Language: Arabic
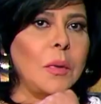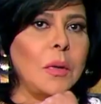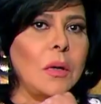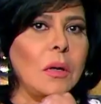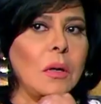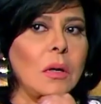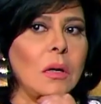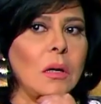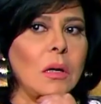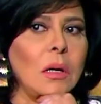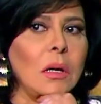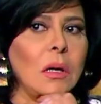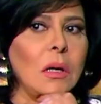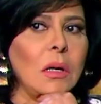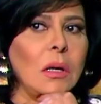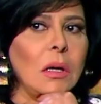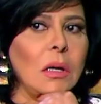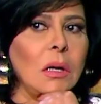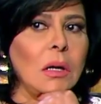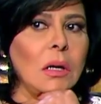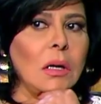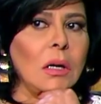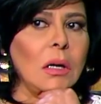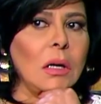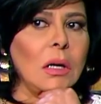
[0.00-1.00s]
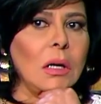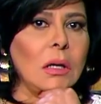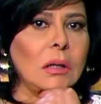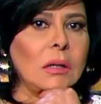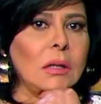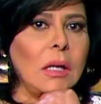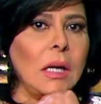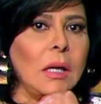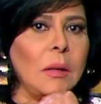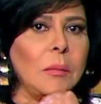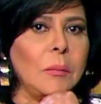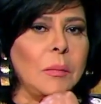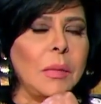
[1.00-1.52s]
آه،
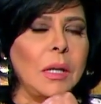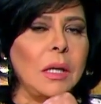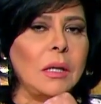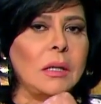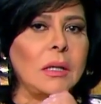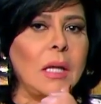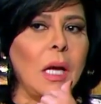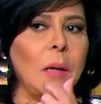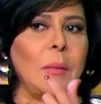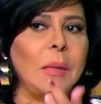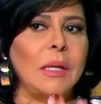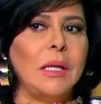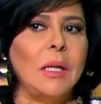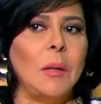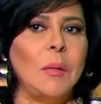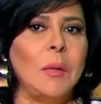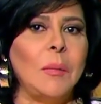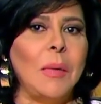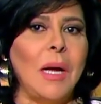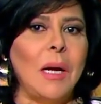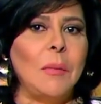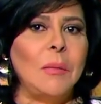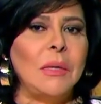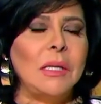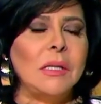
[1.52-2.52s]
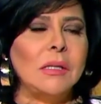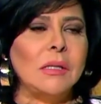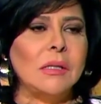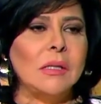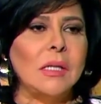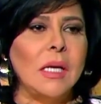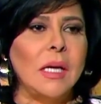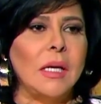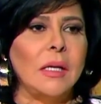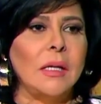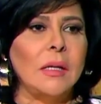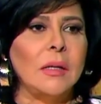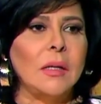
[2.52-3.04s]
آه، التامين ده بيبقى عامل
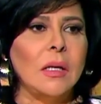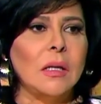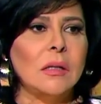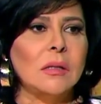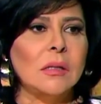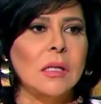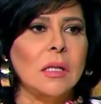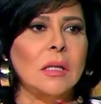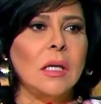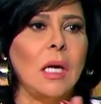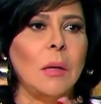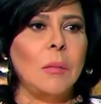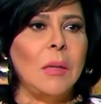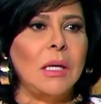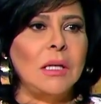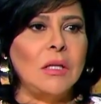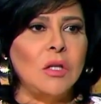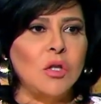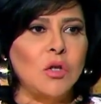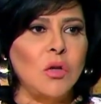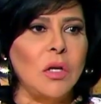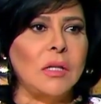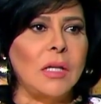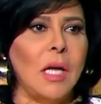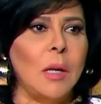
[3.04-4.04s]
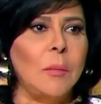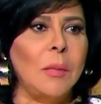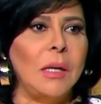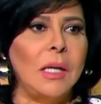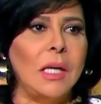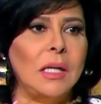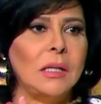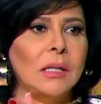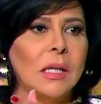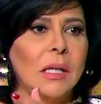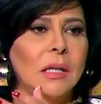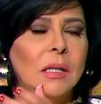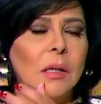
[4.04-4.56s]
ازاي اصل انا عملت أنا شويه تامينات